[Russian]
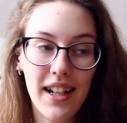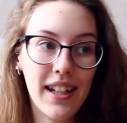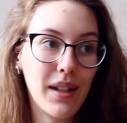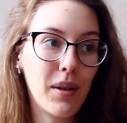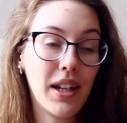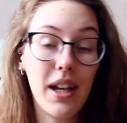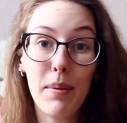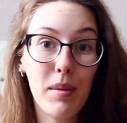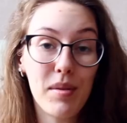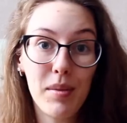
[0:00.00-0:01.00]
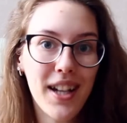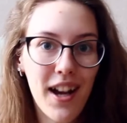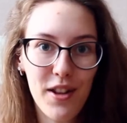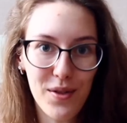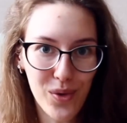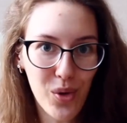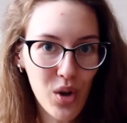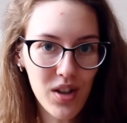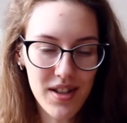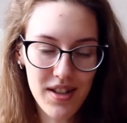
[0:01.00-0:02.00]
Это я прям смеялась в
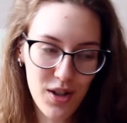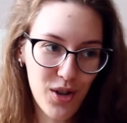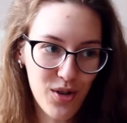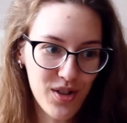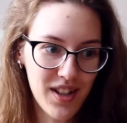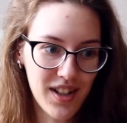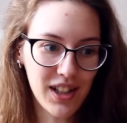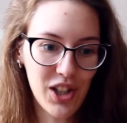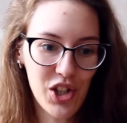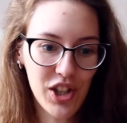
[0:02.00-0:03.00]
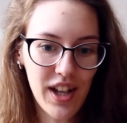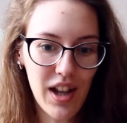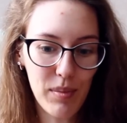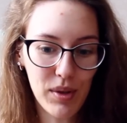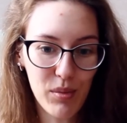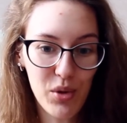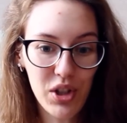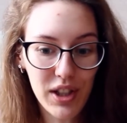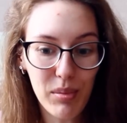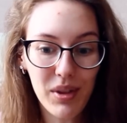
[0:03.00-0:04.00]
голос, серьезно, когда читала, потому
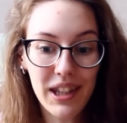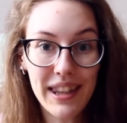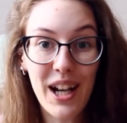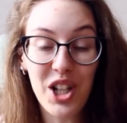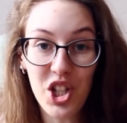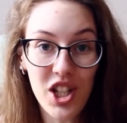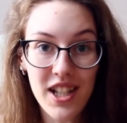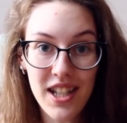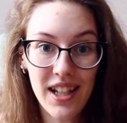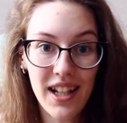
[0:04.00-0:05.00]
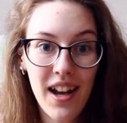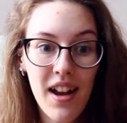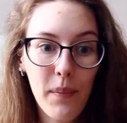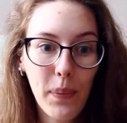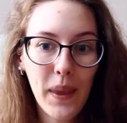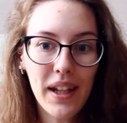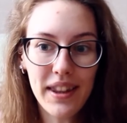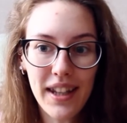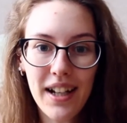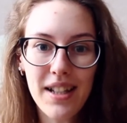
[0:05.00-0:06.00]
что это было так жизненно,
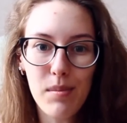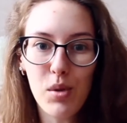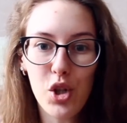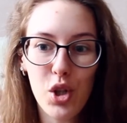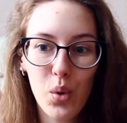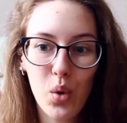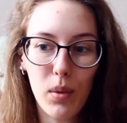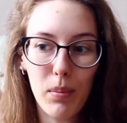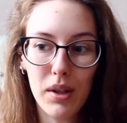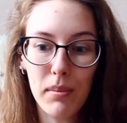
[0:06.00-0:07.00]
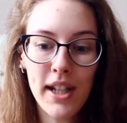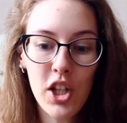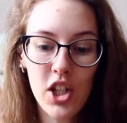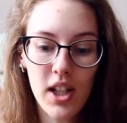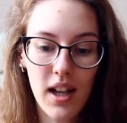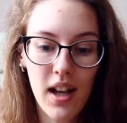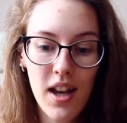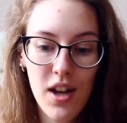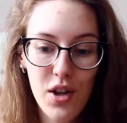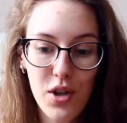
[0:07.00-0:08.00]
так смешно подмечено,
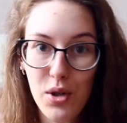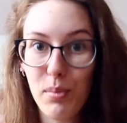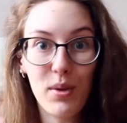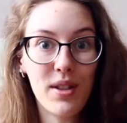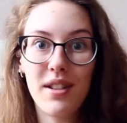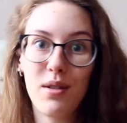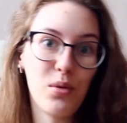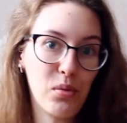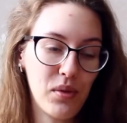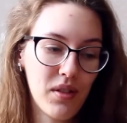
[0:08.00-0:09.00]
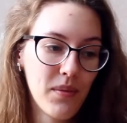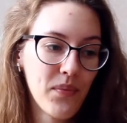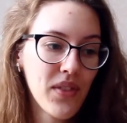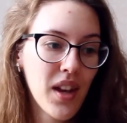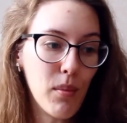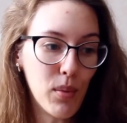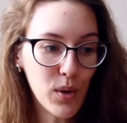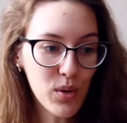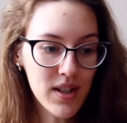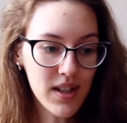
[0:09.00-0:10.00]
что просто супер.
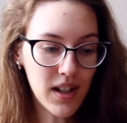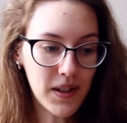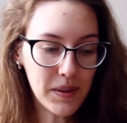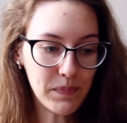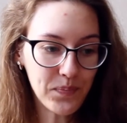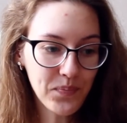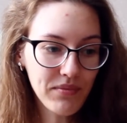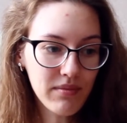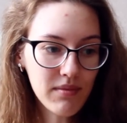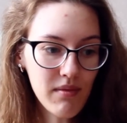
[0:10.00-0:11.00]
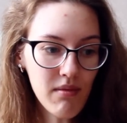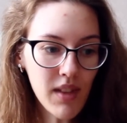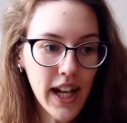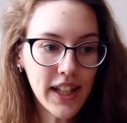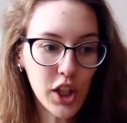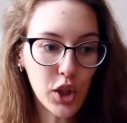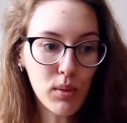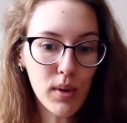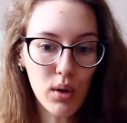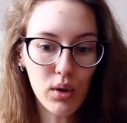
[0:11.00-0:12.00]
Плюс эм, этот
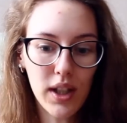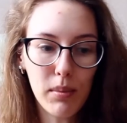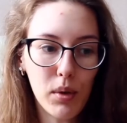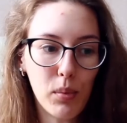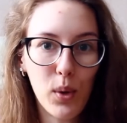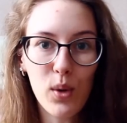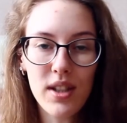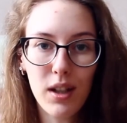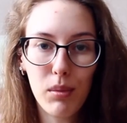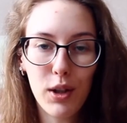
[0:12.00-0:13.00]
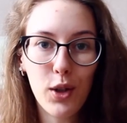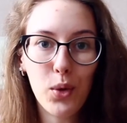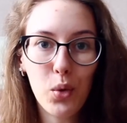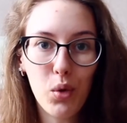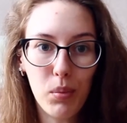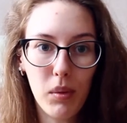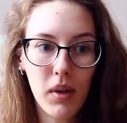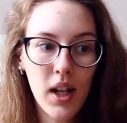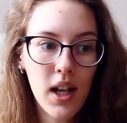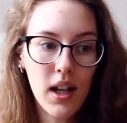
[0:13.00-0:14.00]
юмор, он не был плоским или
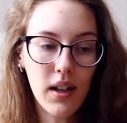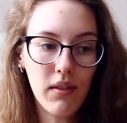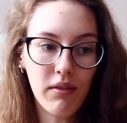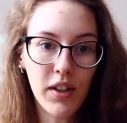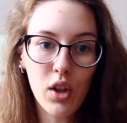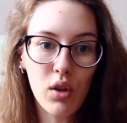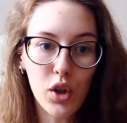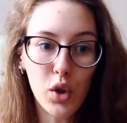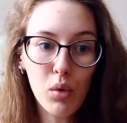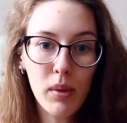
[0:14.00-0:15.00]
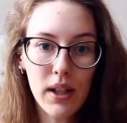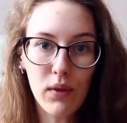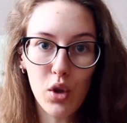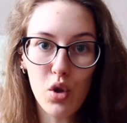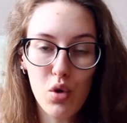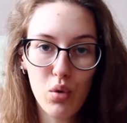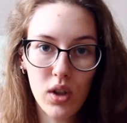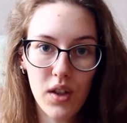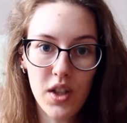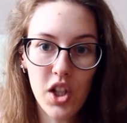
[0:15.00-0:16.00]
глупым в ее юморе, в ее
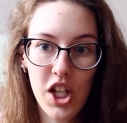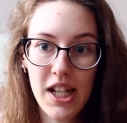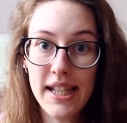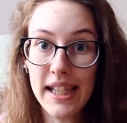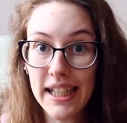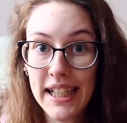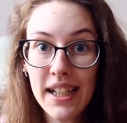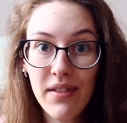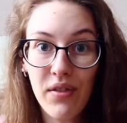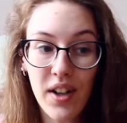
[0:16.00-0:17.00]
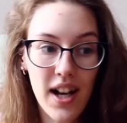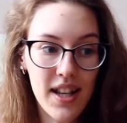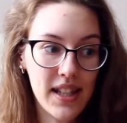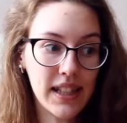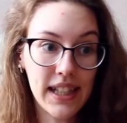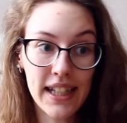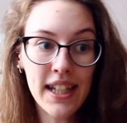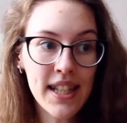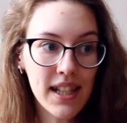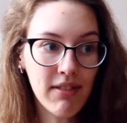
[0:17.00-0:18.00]
шутках встречались такие фразы,
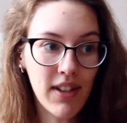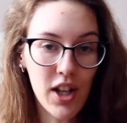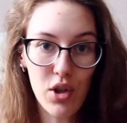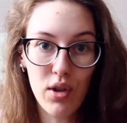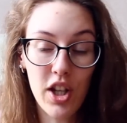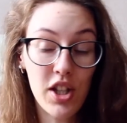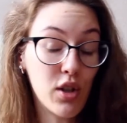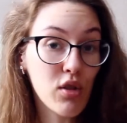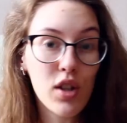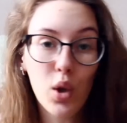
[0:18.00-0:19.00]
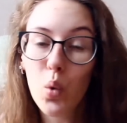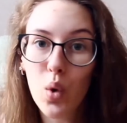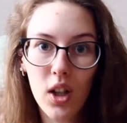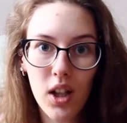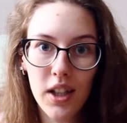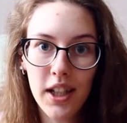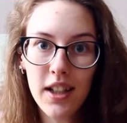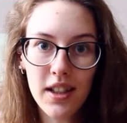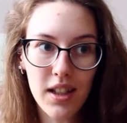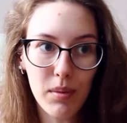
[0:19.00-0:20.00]
такие слова, что я серьезно гуглила
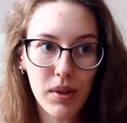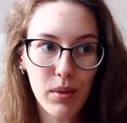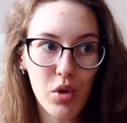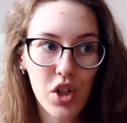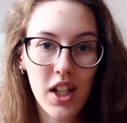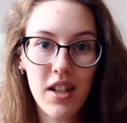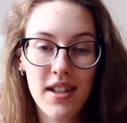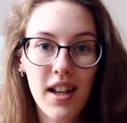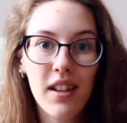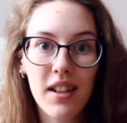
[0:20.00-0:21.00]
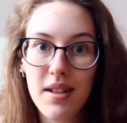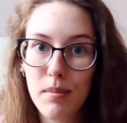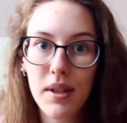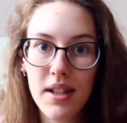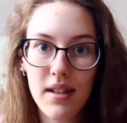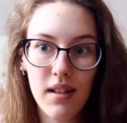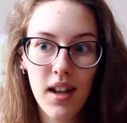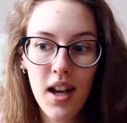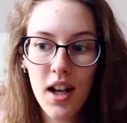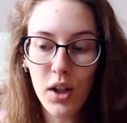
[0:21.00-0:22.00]
некоторые, потому что я не знала их смысл.
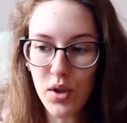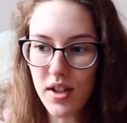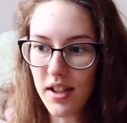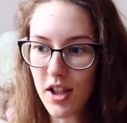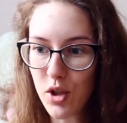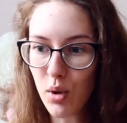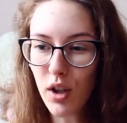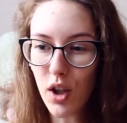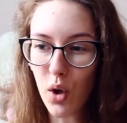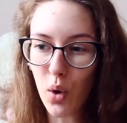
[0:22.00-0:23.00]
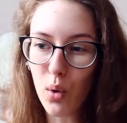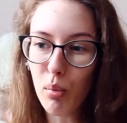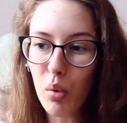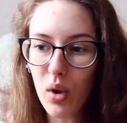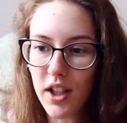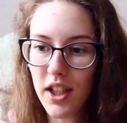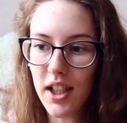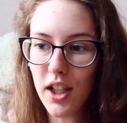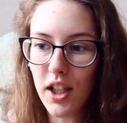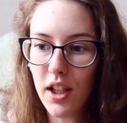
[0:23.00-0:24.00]
То есть настолько
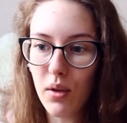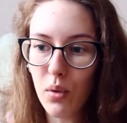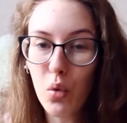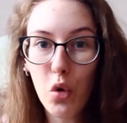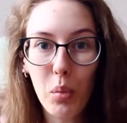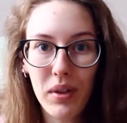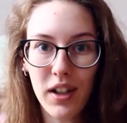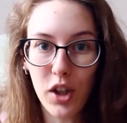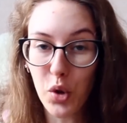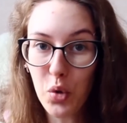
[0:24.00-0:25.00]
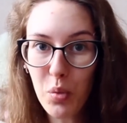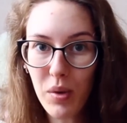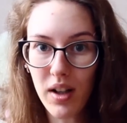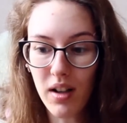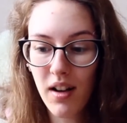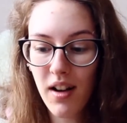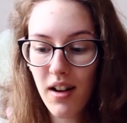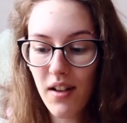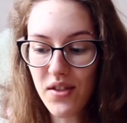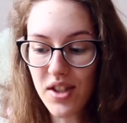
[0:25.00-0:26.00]
глубокий и умный юмор –
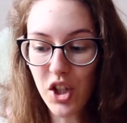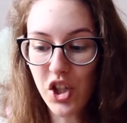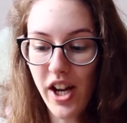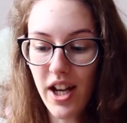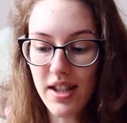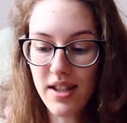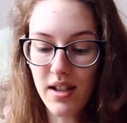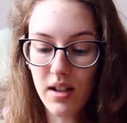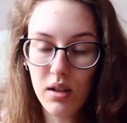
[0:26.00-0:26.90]
встречается.